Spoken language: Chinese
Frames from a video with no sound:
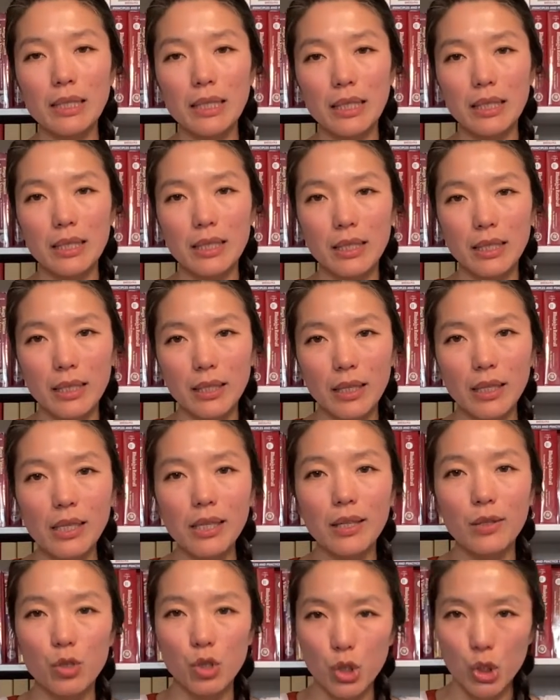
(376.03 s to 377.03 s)
请先
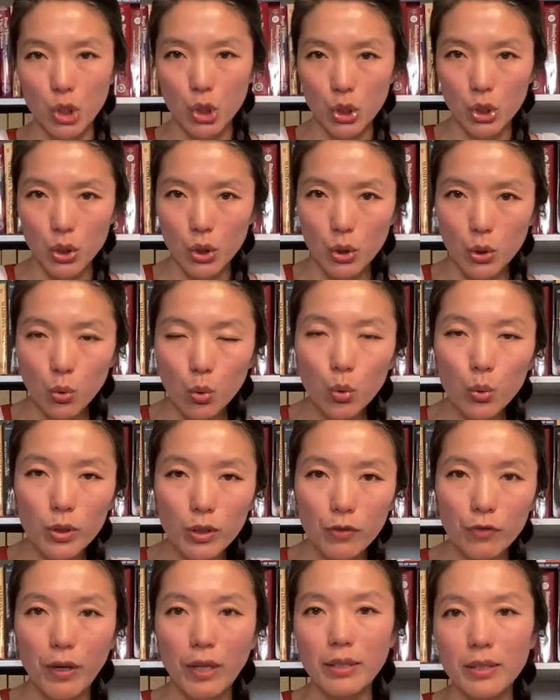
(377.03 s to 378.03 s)
以食物
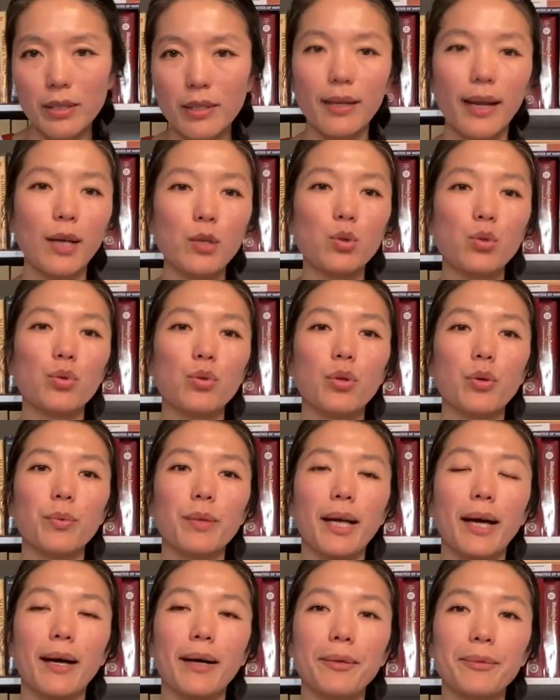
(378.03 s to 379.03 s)
的方式来取用
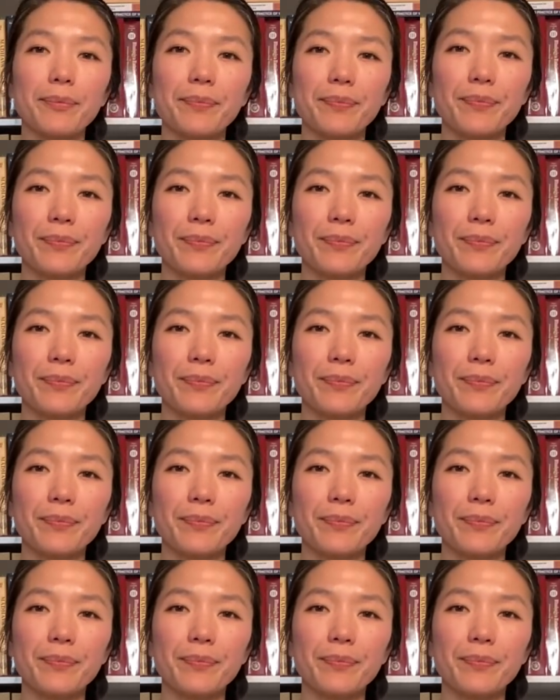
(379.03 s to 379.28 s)
它，